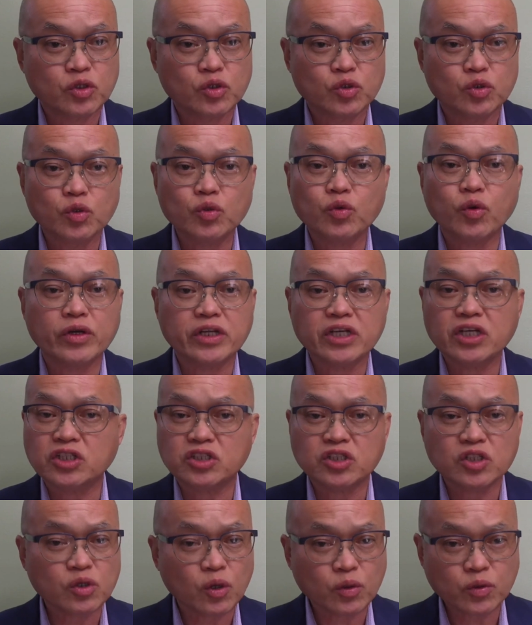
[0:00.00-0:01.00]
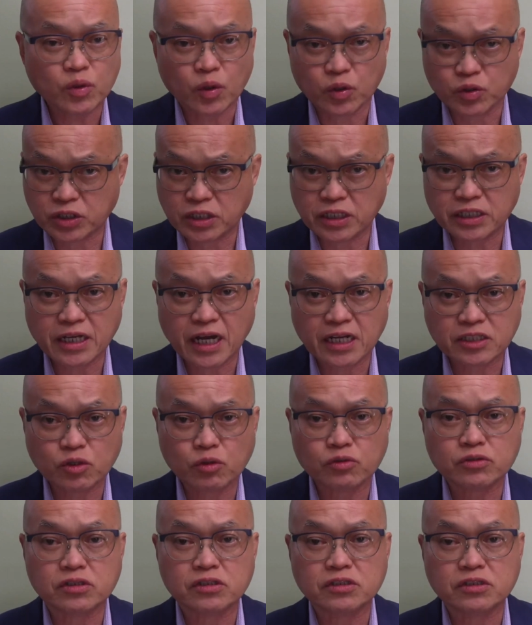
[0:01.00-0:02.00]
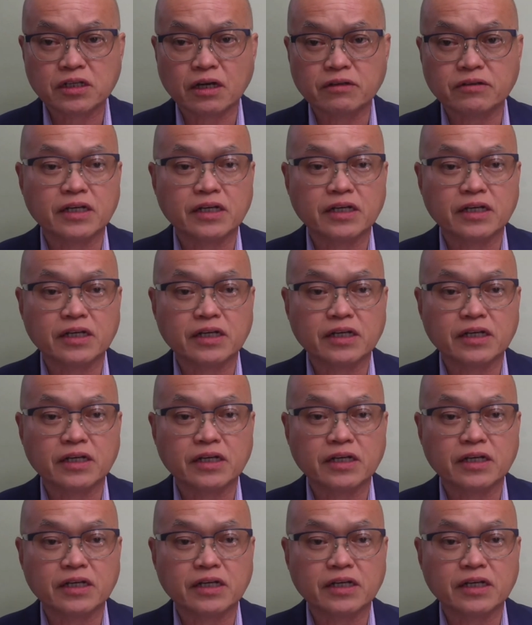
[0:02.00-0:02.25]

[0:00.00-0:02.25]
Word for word: 如果你已经拥有其他州执照，